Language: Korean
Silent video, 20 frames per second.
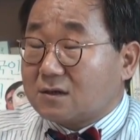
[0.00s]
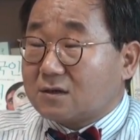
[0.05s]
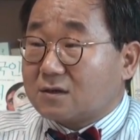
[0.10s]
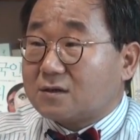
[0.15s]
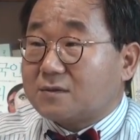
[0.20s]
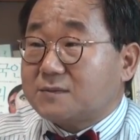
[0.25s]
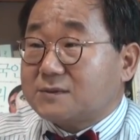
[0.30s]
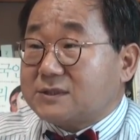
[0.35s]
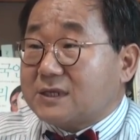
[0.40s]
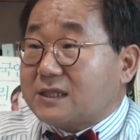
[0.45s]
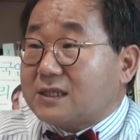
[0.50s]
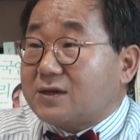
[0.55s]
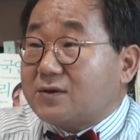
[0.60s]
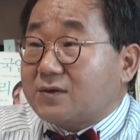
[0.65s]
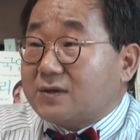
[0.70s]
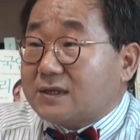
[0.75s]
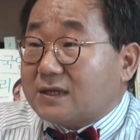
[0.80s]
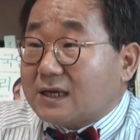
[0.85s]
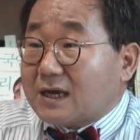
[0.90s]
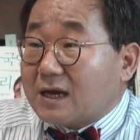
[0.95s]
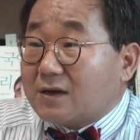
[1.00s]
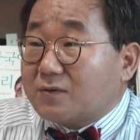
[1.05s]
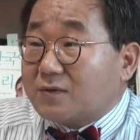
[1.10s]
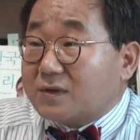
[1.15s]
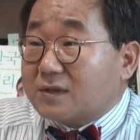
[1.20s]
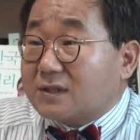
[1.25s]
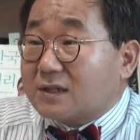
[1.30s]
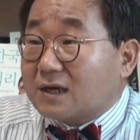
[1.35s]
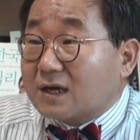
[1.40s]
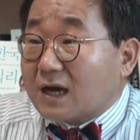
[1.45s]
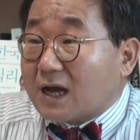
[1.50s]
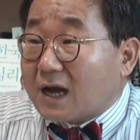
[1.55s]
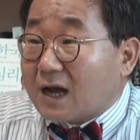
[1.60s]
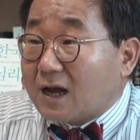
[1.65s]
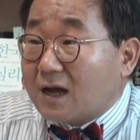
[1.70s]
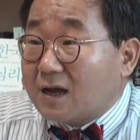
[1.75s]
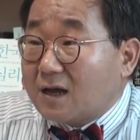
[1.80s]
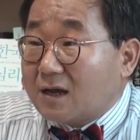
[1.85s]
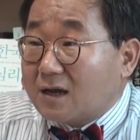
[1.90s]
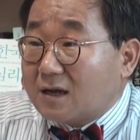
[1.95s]
그럼 제대로 이해하고
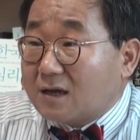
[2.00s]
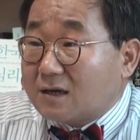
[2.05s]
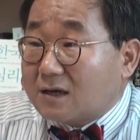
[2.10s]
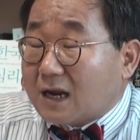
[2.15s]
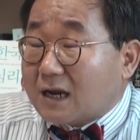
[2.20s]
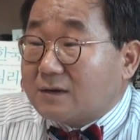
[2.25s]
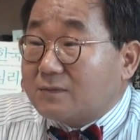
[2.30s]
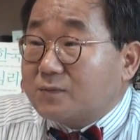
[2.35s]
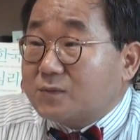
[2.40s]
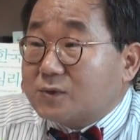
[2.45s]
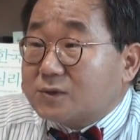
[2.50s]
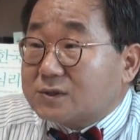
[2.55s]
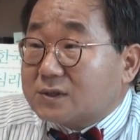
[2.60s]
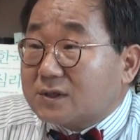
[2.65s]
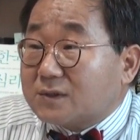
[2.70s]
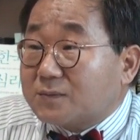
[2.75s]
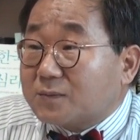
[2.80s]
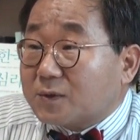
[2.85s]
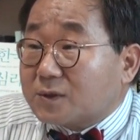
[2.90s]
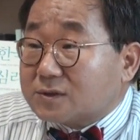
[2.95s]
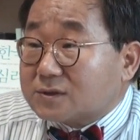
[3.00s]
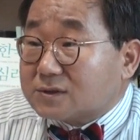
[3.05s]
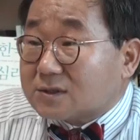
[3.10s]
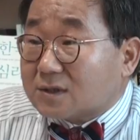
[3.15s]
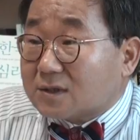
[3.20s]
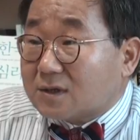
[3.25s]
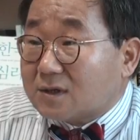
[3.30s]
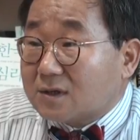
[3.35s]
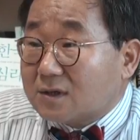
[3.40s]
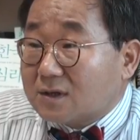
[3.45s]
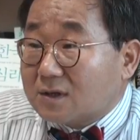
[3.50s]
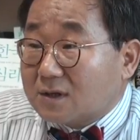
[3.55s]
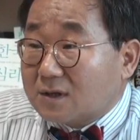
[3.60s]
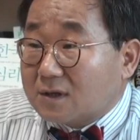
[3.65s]
있는가 라는 문제는 먼저